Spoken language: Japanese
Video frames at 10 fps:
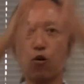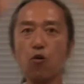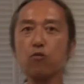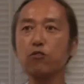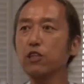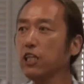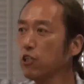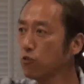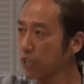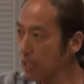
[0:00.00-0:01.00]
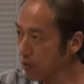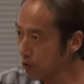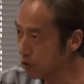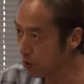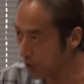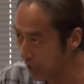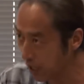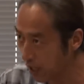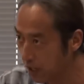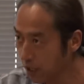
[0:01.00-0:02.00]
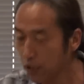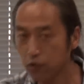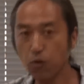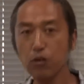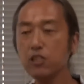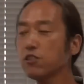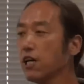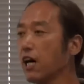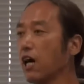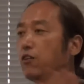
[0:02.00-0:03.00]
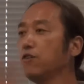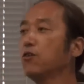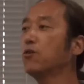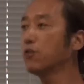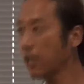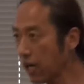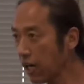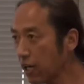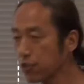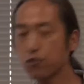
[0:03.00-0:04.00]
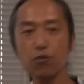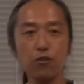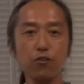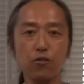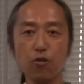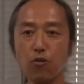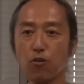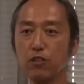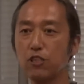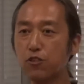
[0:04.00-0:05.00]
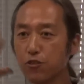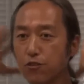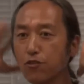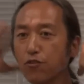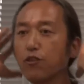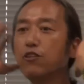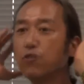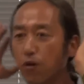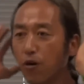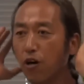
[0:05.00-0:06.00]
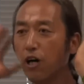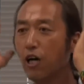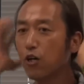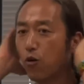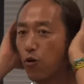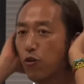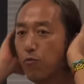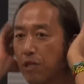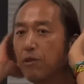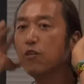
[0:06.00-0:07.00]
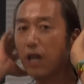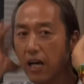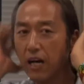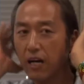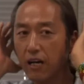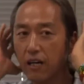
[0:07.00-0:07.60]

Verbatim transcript: コンクリートジャングルとかノイズがあるようなそういうところにずっといるとこの耳は